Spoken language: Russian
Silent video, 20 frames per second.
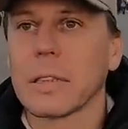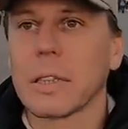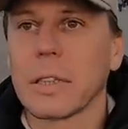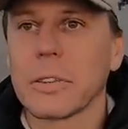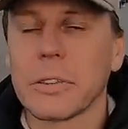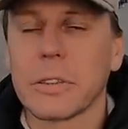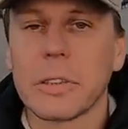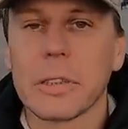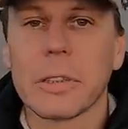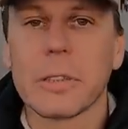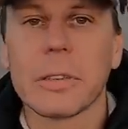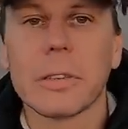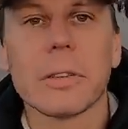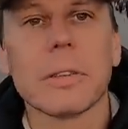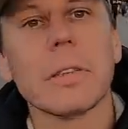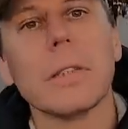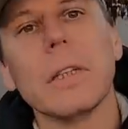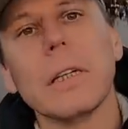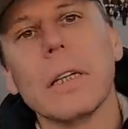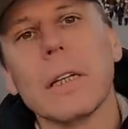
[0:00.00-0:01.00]
Хотел
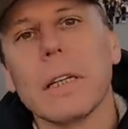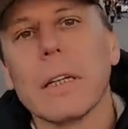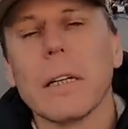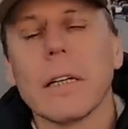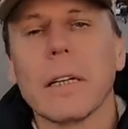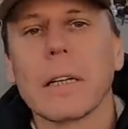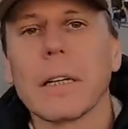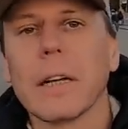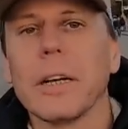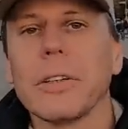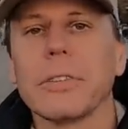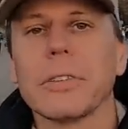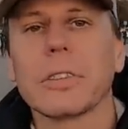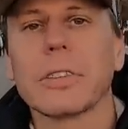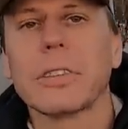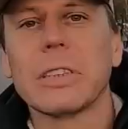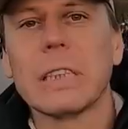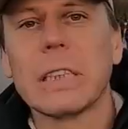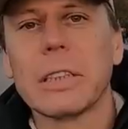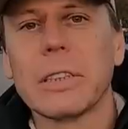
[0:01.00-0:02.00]
кайзер
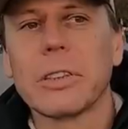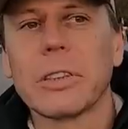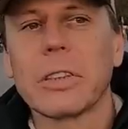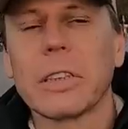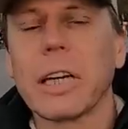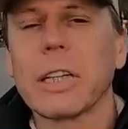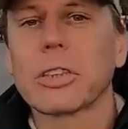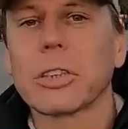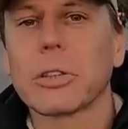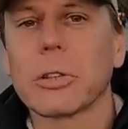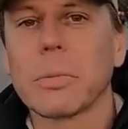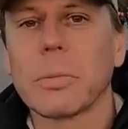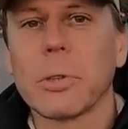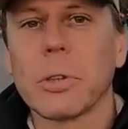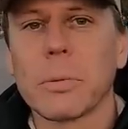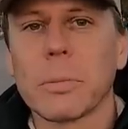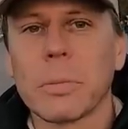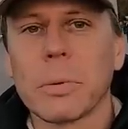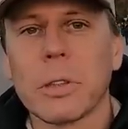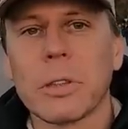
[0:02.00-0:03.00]
сделать так, чтобы
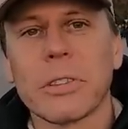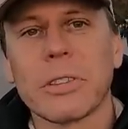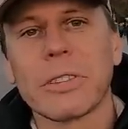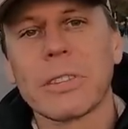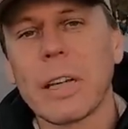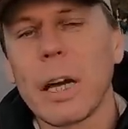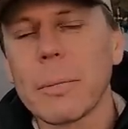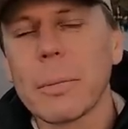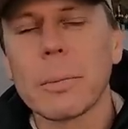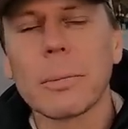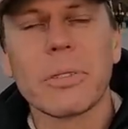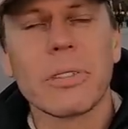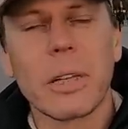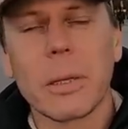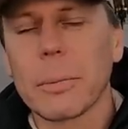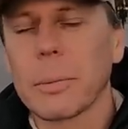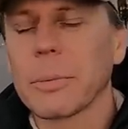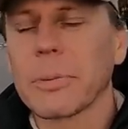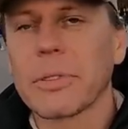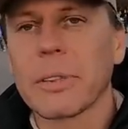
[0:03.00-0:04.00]
он был
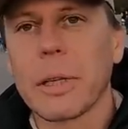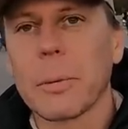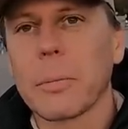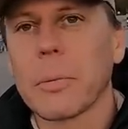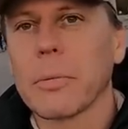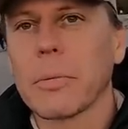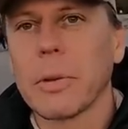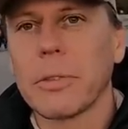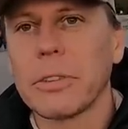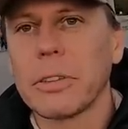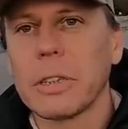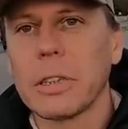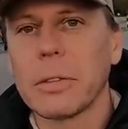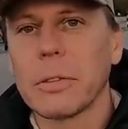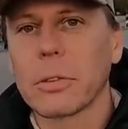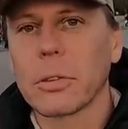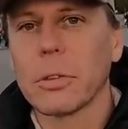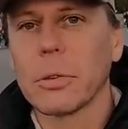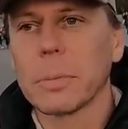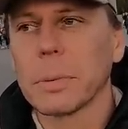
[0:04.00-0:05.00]
самым-самым-самым во всей
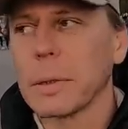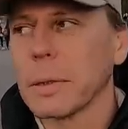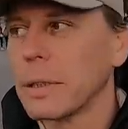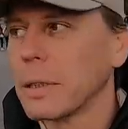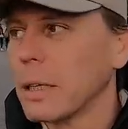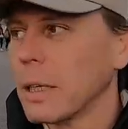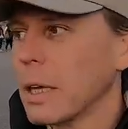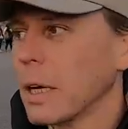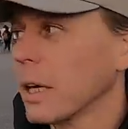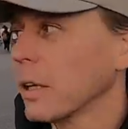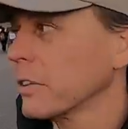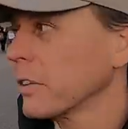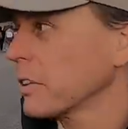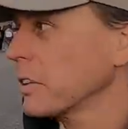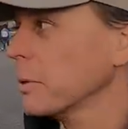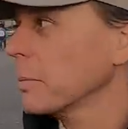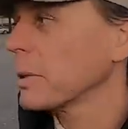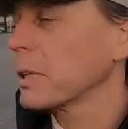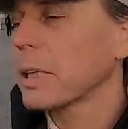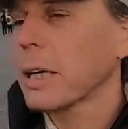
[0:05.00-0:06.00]
Европе.
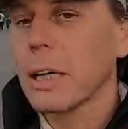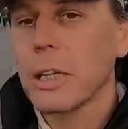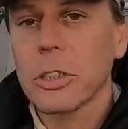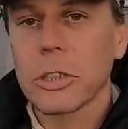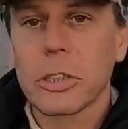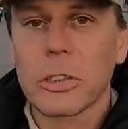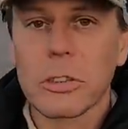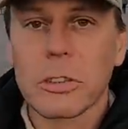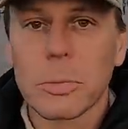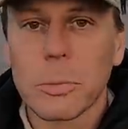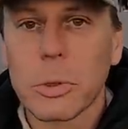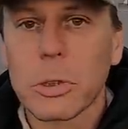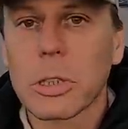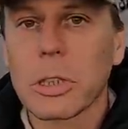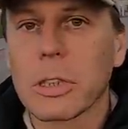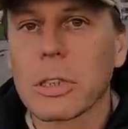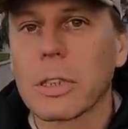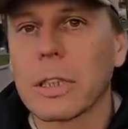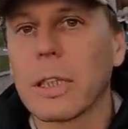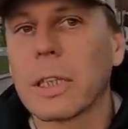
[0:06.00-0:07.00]
Затем они, конечно же, смотрят